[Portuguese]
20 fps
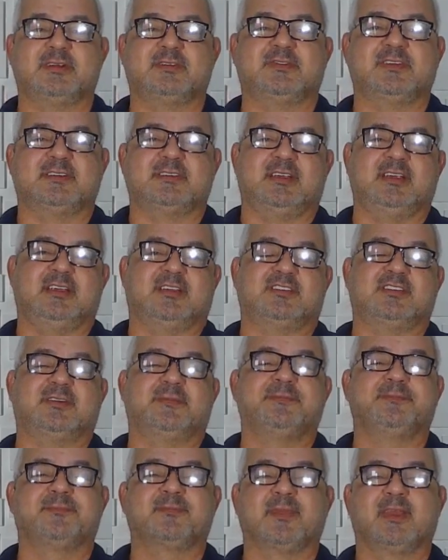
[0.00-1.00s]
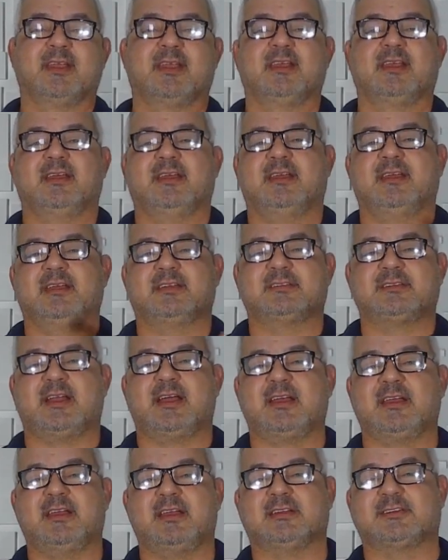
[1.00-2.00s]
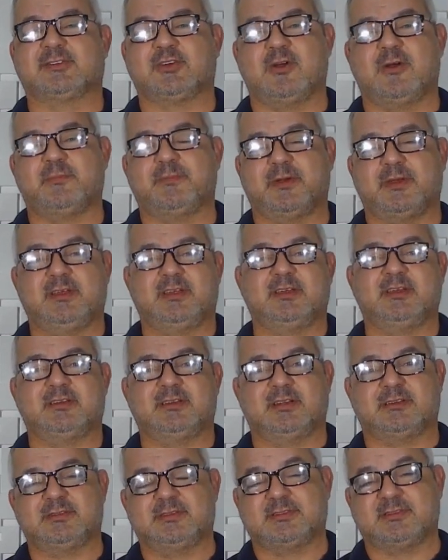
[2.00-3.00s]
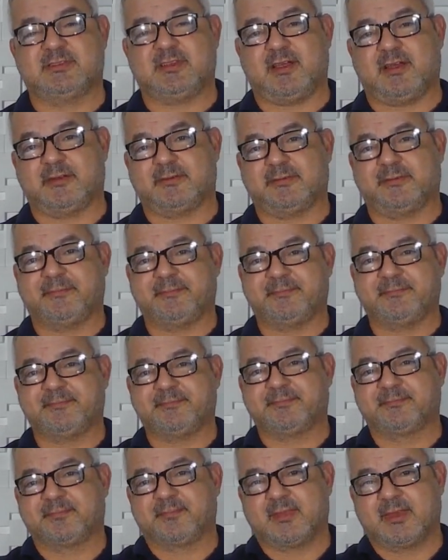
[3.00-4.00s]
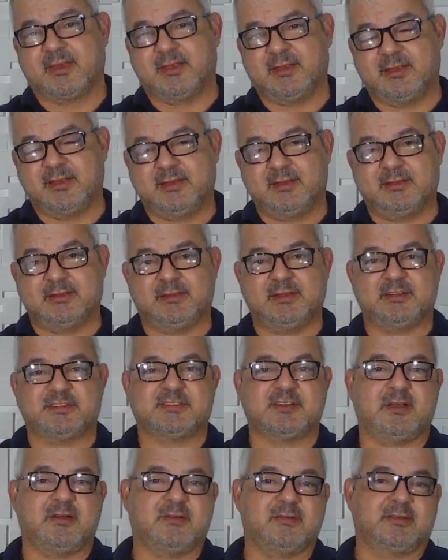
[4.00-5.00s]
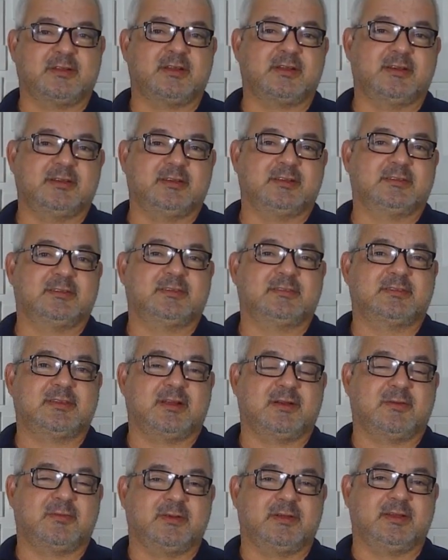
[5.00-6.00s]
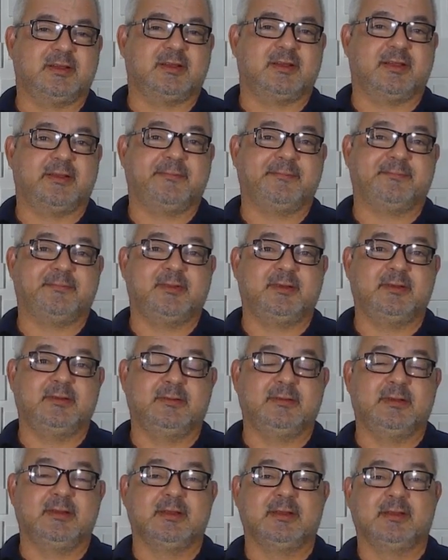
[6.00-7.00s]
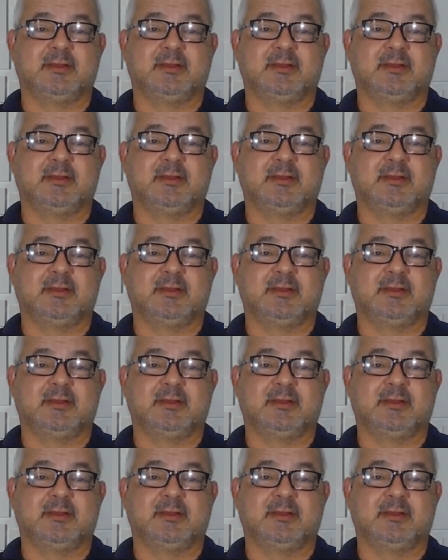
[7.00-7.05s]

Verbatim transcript: faz o seguinte, retrai aí a tropa aí, tá tudo certo deixar a Ucrânia tranquila lá, entendeu?